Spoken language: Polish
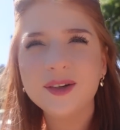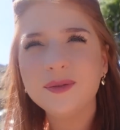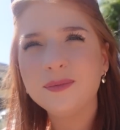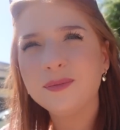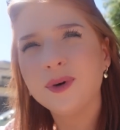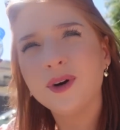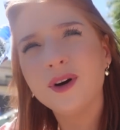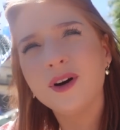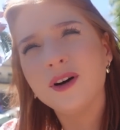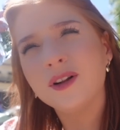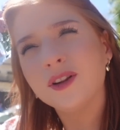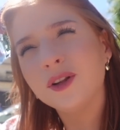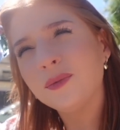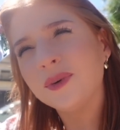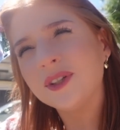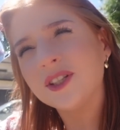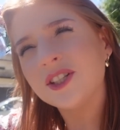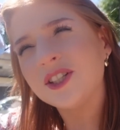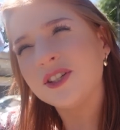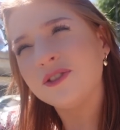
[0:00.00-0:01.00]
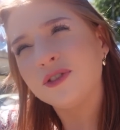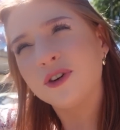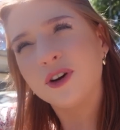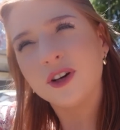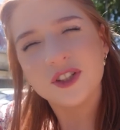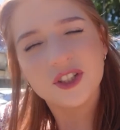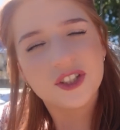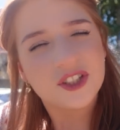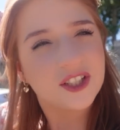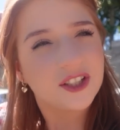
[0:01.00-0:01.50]
bo no będziecie
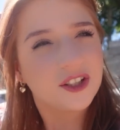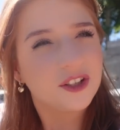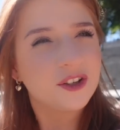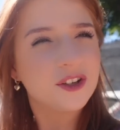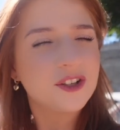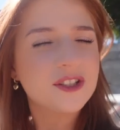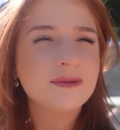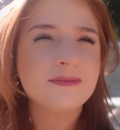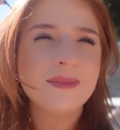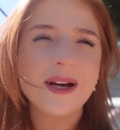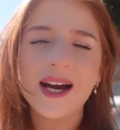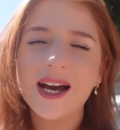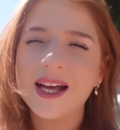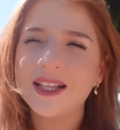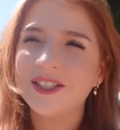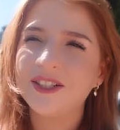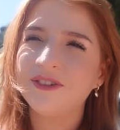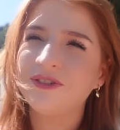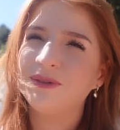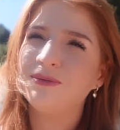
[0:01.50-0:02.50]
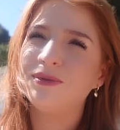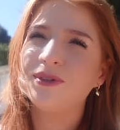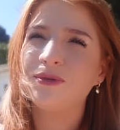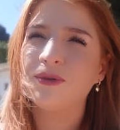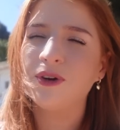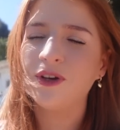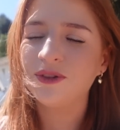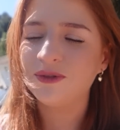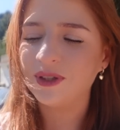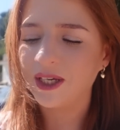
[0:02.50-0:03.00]
wchodzić się tylko zmachać się w tym
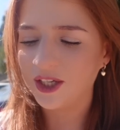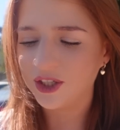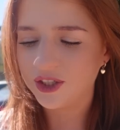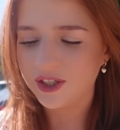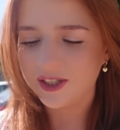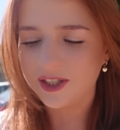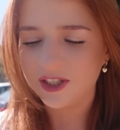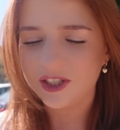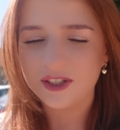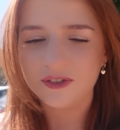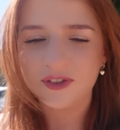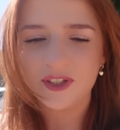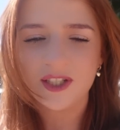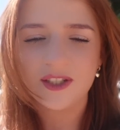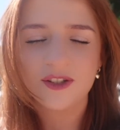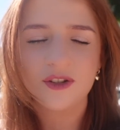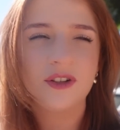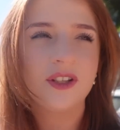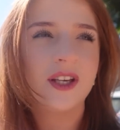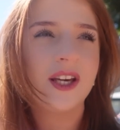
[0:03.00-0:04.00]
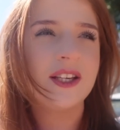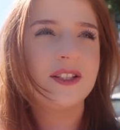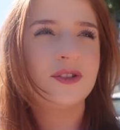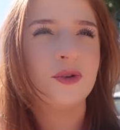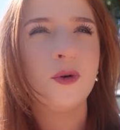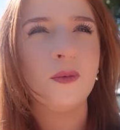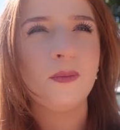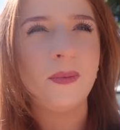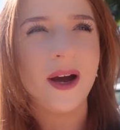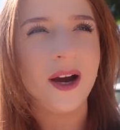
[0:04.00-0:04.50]
słońcu, jak jeszcze jesteście w sezonie,
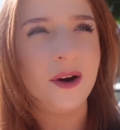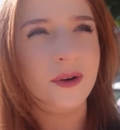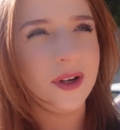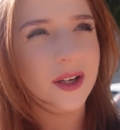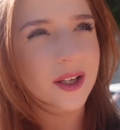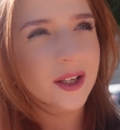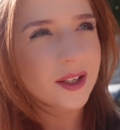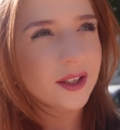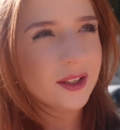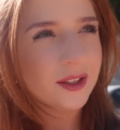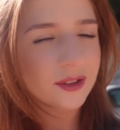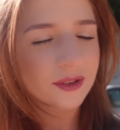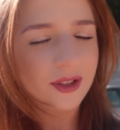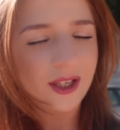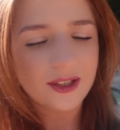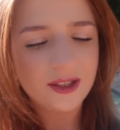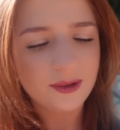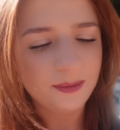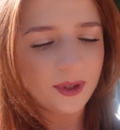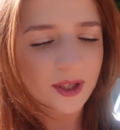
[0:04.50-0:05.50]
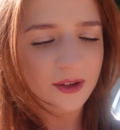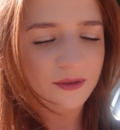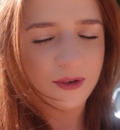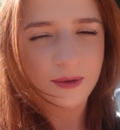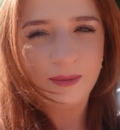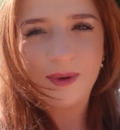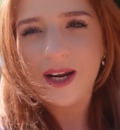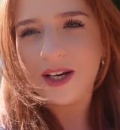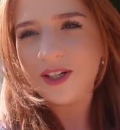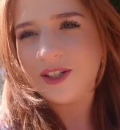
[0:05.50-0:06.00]
jest upał, to ja sobie nie
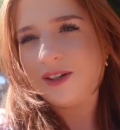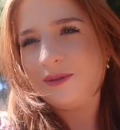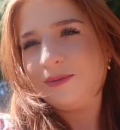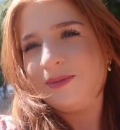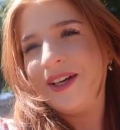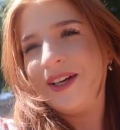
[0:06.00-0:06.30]
wyobrażam.